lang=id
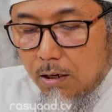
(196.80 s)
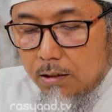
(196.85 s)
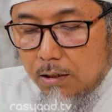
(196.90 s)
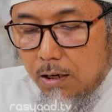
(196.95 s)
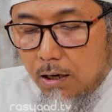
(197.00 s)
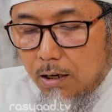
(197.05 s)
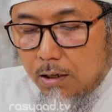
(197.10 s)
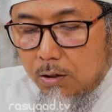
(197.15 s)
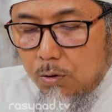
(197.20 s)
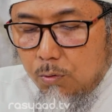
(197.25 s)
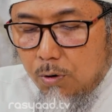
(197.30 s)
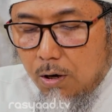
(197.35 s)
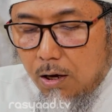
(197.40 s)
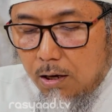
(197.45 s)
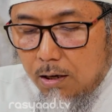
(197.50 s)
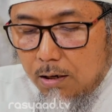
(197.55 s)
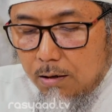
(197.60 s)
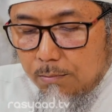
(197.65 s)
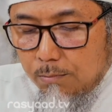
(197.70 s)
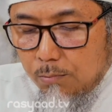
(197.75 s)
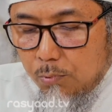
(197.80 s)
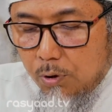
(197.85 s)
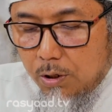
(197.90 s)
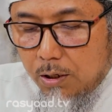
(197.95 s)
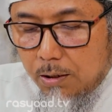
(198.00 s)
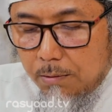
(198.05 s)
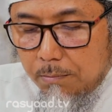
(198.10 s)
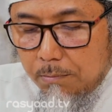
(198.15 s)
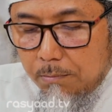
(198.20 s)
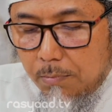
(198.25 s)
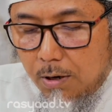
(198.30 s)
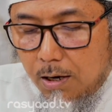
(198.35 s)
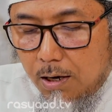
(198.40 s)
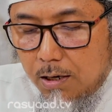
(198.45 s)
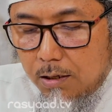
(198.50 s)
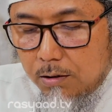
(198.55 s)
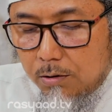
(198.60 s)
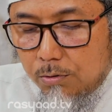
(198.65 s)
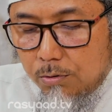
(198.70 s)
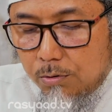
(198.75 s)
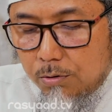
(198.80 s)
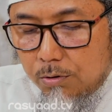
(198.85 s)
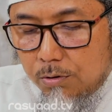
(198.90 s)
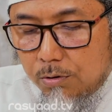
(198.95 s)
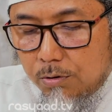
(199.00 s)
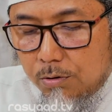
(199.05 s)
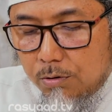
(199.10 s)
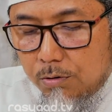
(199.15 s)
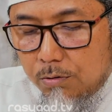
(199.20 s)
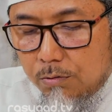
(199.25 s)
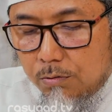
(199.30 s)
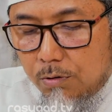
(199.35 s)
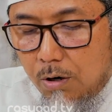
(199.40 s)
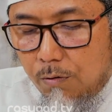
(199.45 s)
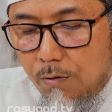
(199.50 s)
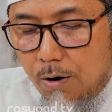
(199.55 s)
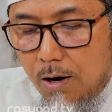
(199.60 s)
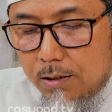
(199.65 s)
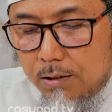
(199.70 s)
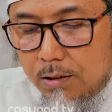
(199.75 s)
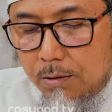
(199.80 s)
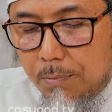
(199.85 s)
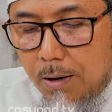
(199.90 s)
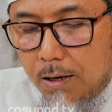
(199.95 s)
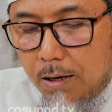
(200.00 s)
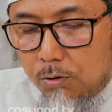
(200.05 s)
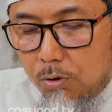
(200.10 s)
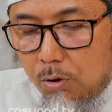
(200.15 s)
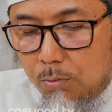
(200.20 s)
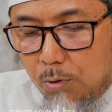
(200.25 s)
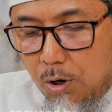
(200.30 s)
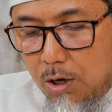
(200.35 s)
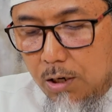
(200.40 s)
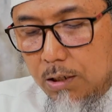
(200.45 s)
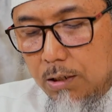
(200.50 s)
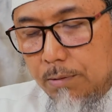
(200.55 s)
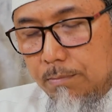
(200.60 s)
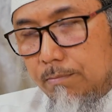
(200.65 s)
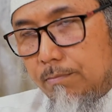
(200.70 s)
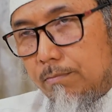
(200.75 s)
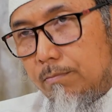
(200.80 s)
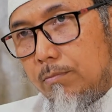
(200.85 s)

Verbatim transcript: Yang kedua, muhimmatun wa wajibatul muallim